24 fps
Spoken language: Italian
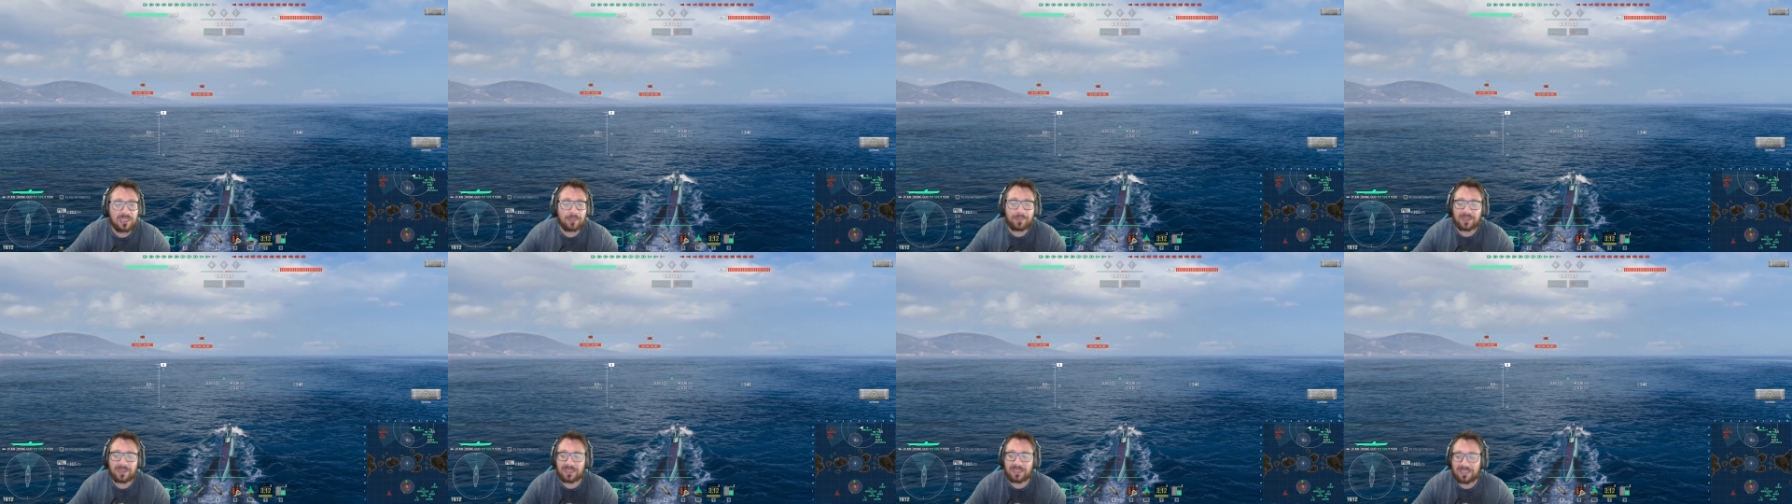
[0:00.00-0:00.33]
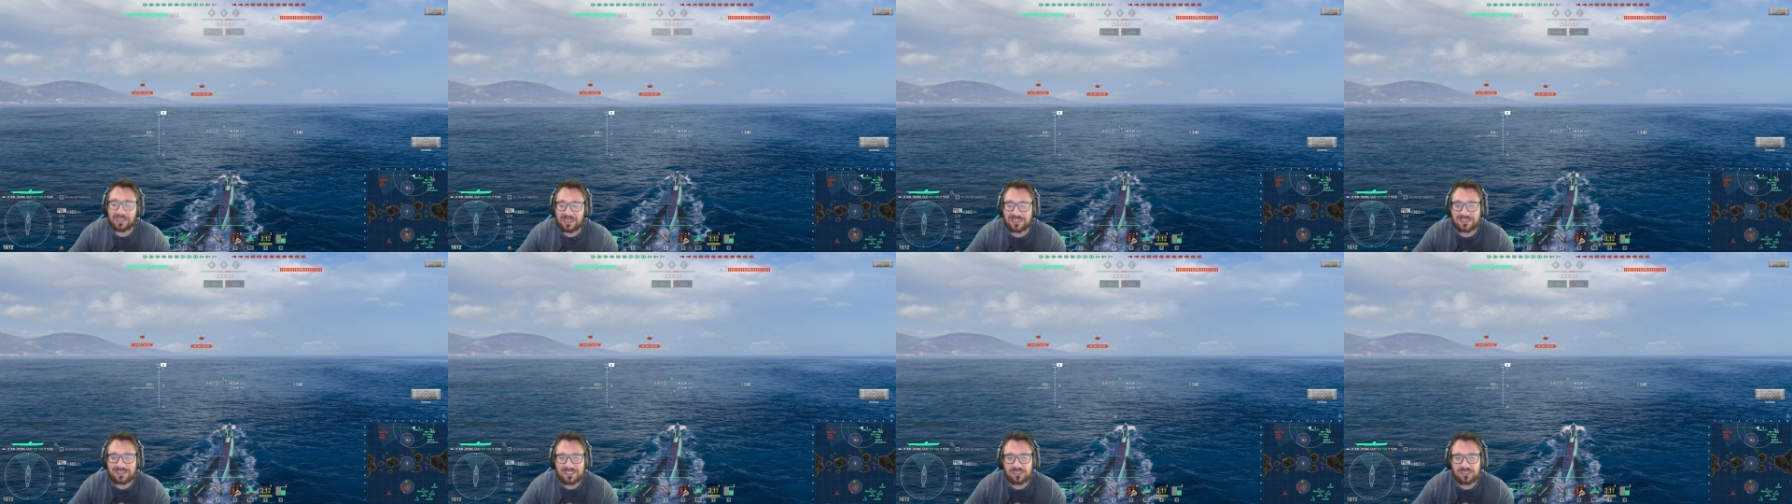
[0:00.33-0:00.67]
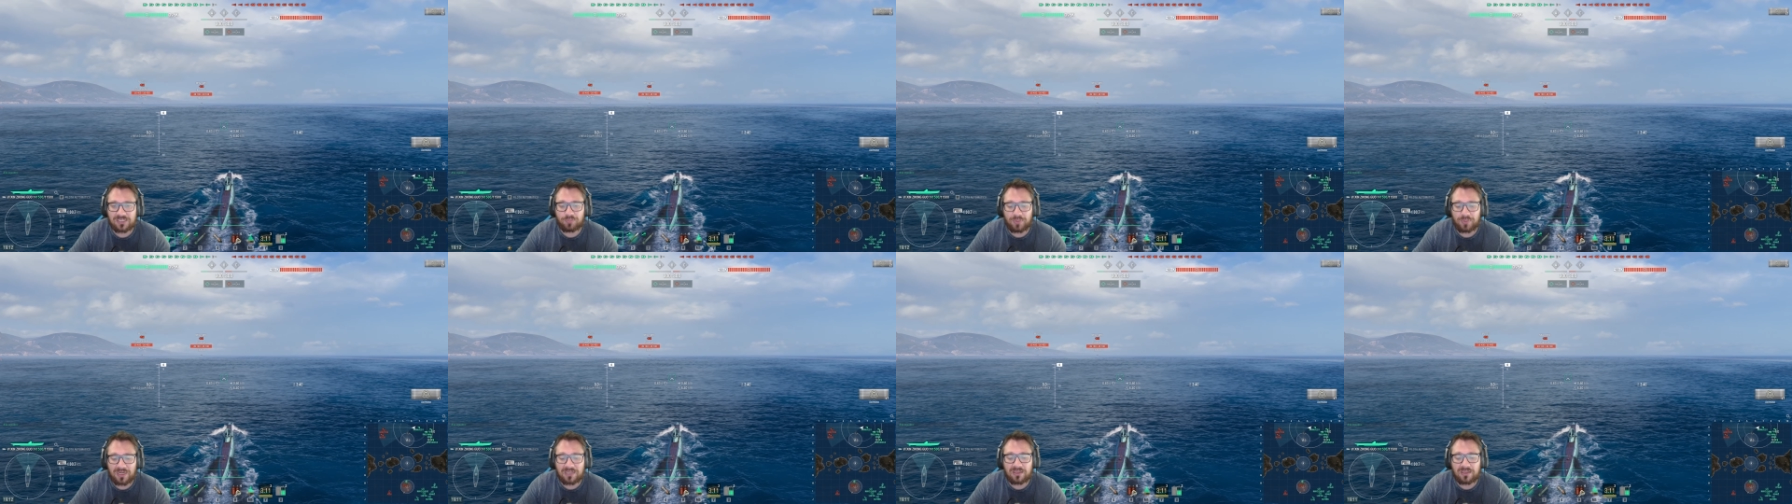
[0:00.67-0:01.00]
perché se
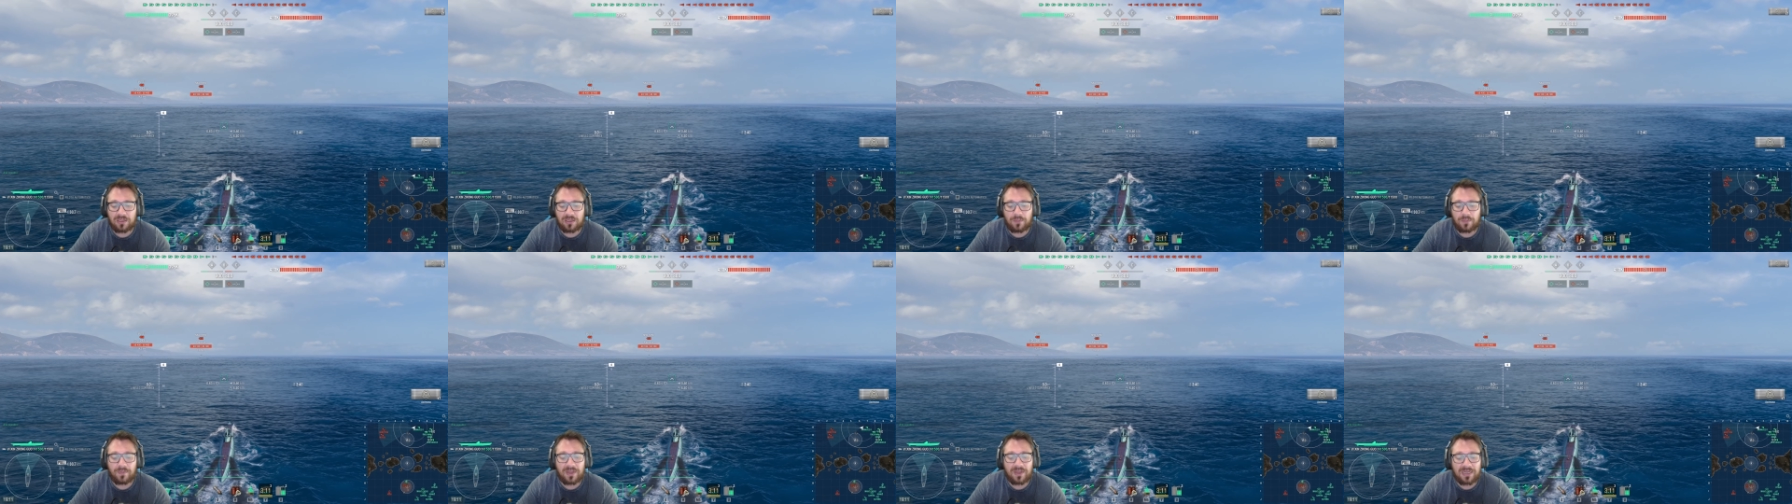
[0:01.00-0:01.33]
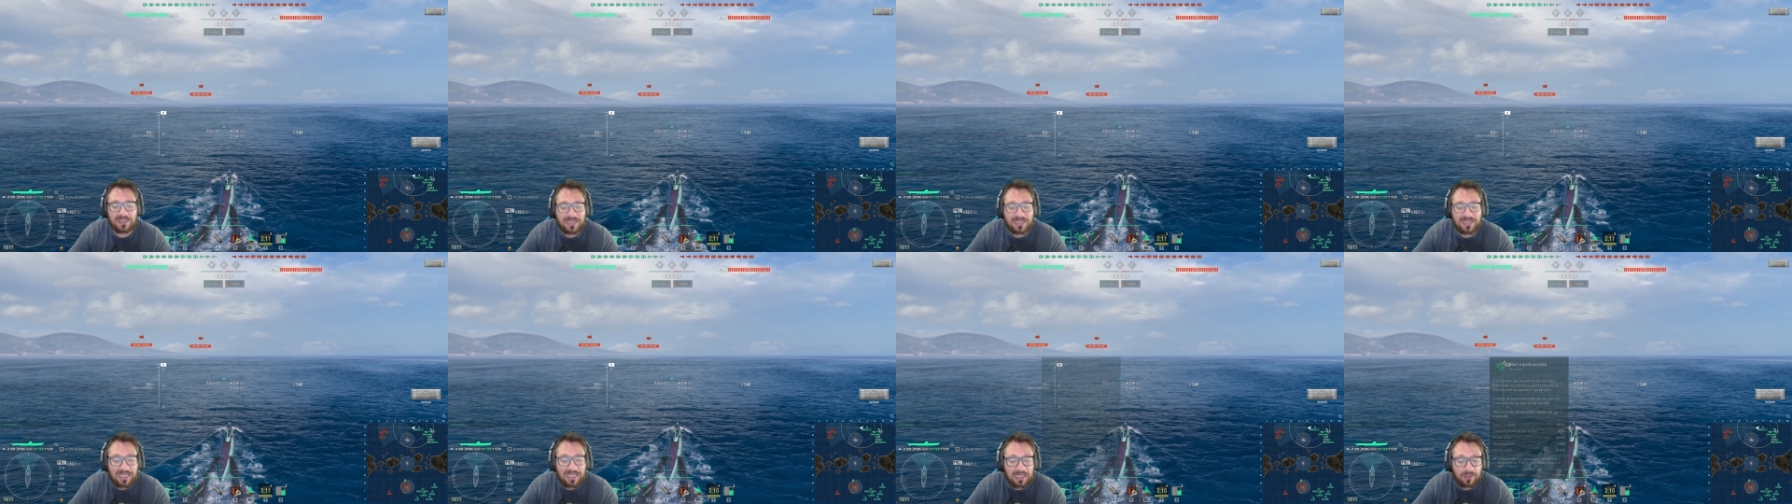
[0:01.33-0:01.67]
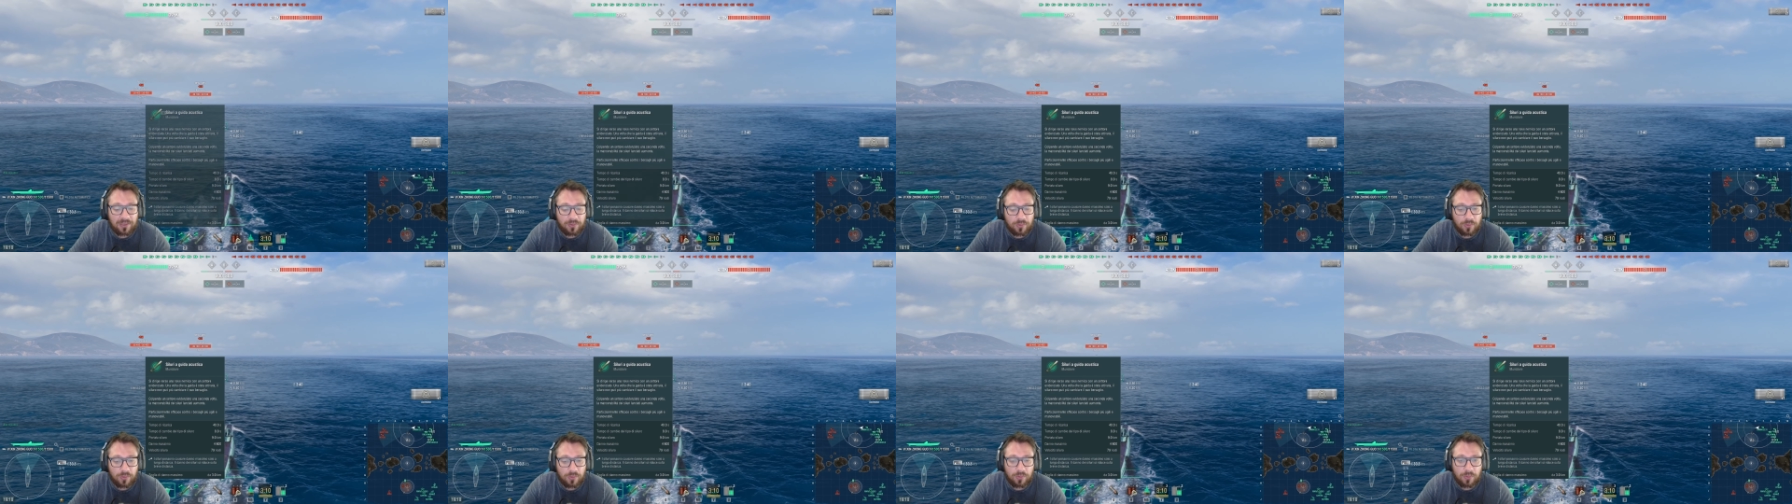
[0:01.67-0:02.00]
sperate di fare danno